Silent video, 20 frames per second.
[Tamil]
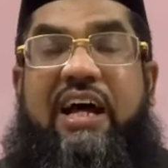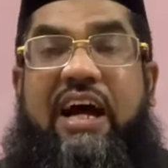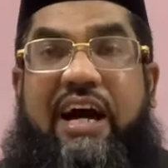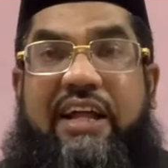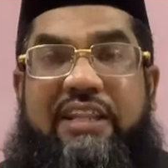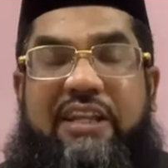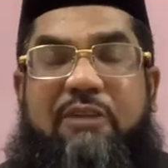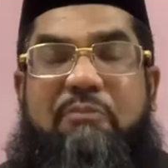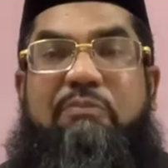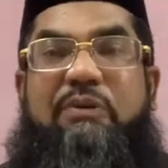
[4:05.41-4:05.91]

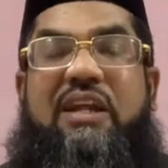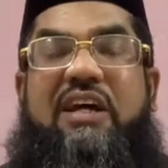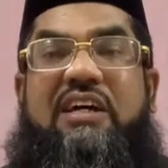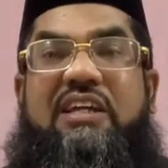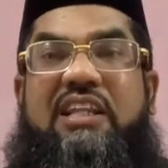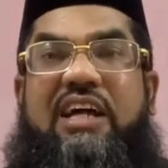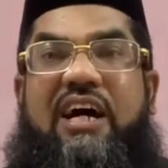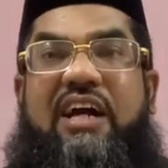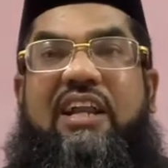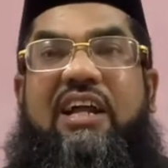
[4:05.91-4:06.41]
அதன்
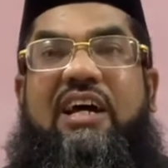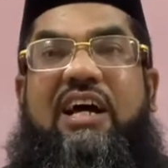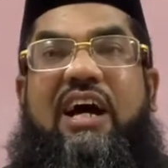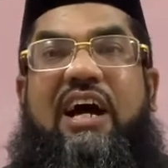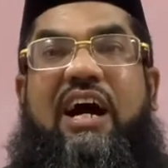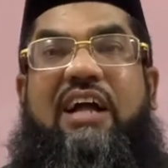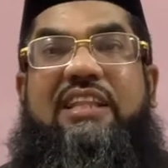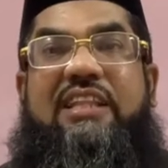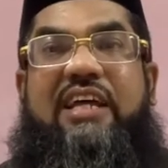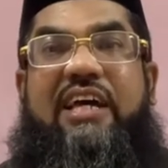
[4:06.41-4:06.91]
பிறகுதான்
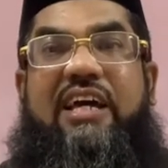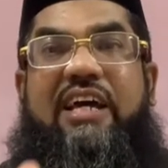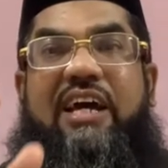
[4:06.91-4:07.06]
அந்த